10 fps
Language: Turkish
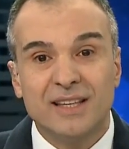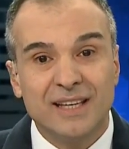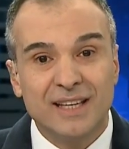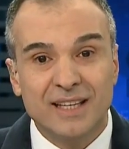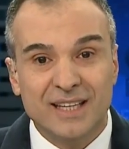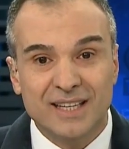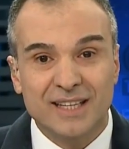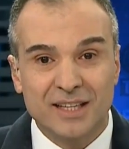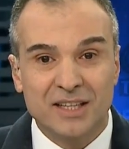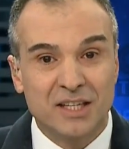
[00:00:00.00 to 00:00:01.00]
e,
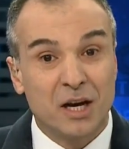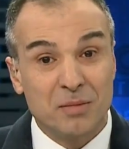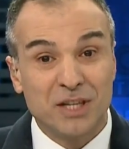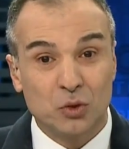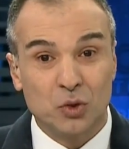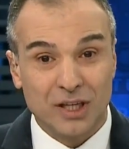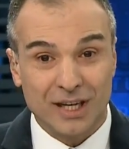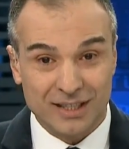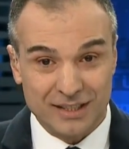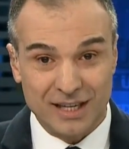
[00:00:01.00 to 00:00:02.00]
gramaj
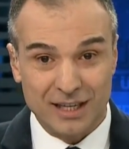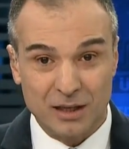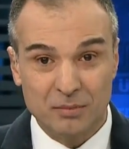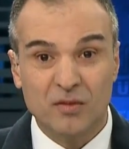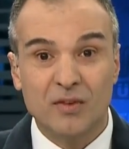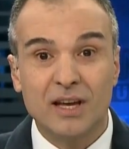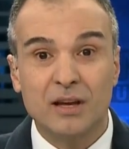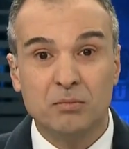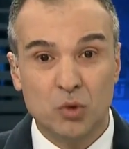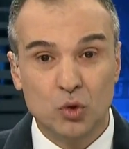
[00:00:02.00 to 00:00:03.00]
olarak diyelim
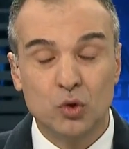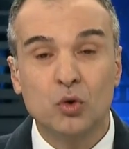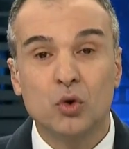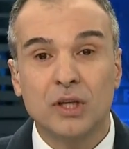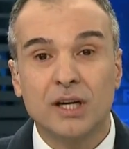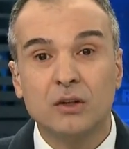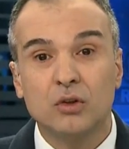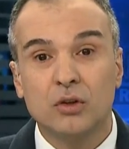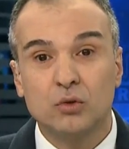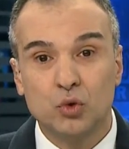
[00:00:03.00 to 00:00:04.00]
ve büyüklük olarak
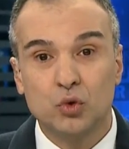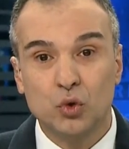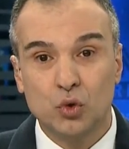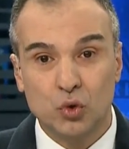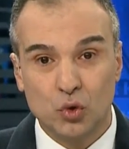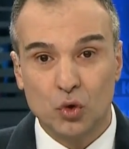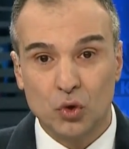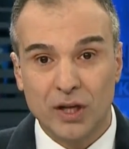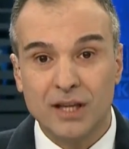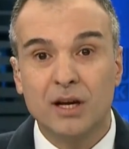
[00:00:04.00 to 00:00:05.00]
e, düşük
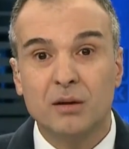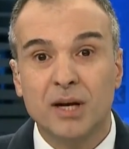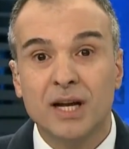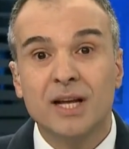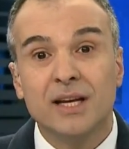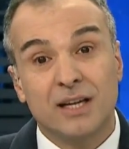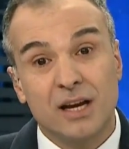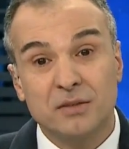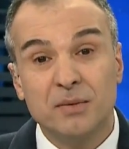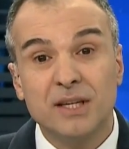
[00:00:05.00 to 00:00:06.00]
görünen ama
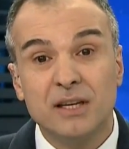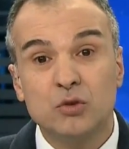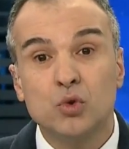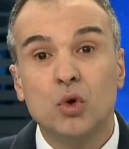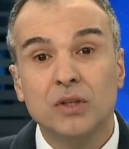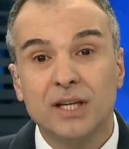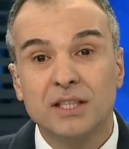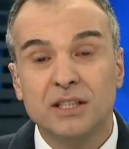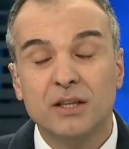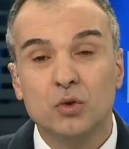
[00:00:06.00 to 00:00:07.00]
katma değeri son
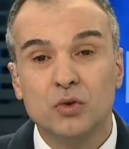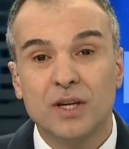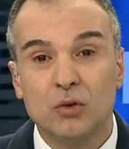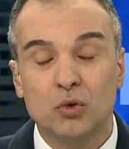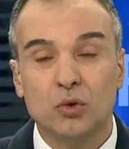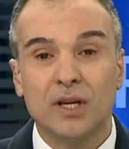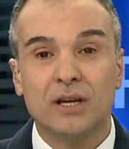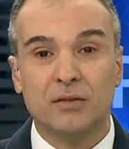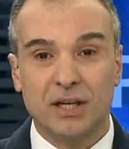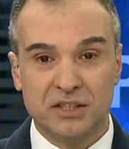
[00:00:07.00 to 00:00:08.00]
derecede yüksek
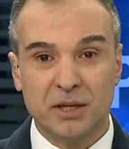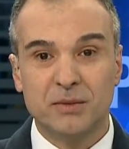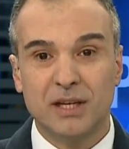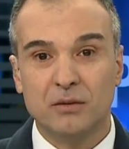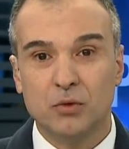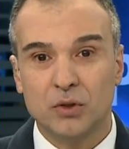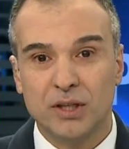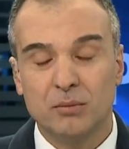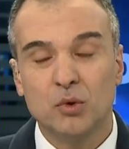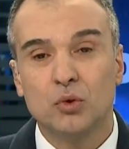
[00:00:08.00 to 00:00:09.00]
ürünler var. Cep
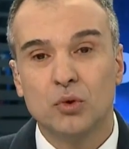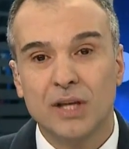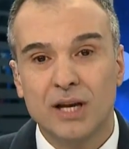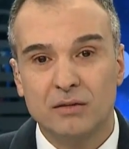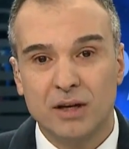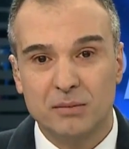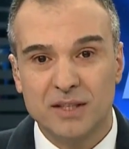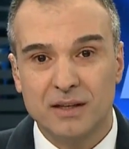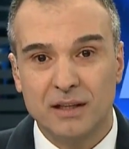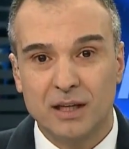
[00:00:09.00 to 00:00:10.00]
telefonu gibi ürünler var
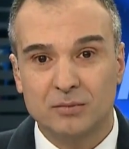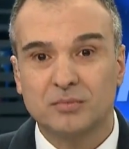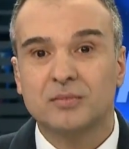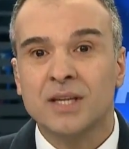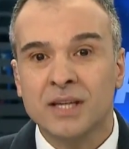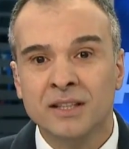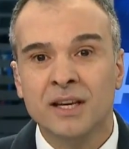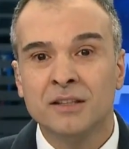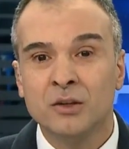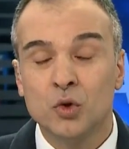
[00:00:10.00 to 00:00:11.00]
mesela
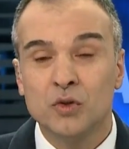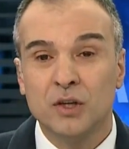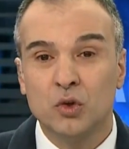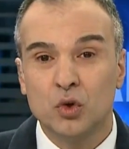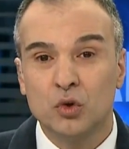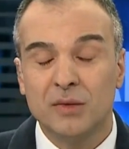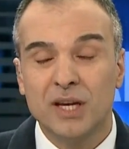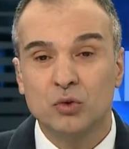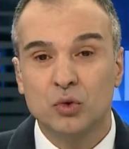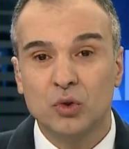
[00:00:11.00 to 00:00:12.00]
ya da göze
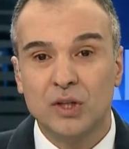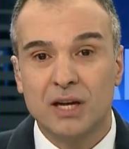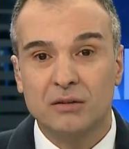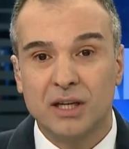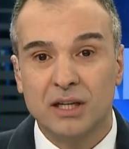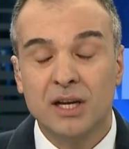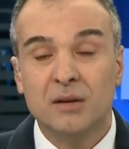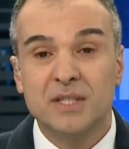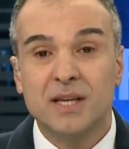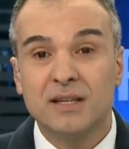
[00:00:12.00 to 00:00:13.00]
görünmeyen ürünler var.
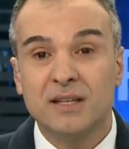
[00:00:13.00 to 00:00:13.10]
Mesela